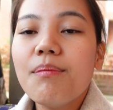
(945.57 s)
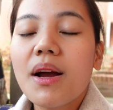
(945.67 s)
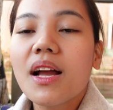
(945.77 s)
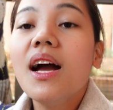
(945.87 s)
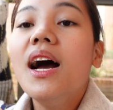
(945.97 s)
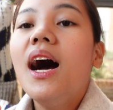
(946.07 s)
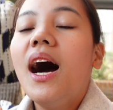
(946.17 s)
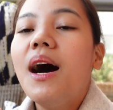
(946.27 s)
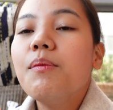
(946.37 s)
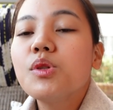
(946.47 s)

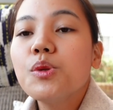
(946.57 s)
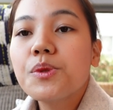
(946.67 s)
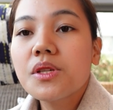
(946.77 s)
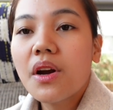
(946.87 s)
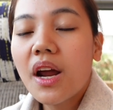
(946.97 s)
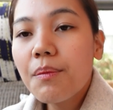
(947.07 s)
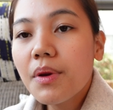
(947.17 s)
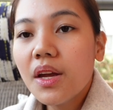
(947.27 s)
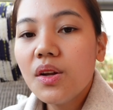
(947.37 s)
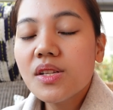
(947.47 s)
Mag-subscribe
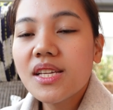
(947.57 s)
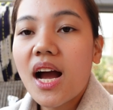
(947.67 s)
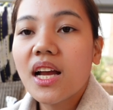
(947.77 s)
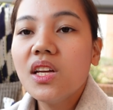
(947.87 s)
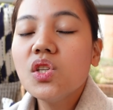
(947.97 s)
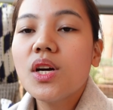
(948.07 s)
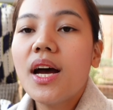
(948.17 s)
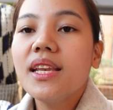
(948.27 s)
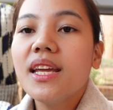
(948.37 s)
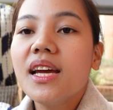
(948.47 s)
um, kayo sa aking
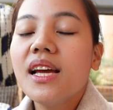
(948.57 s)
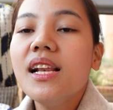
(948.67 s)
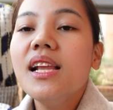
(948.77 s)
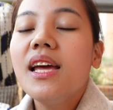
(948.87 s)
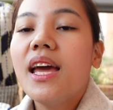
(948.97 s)
channel.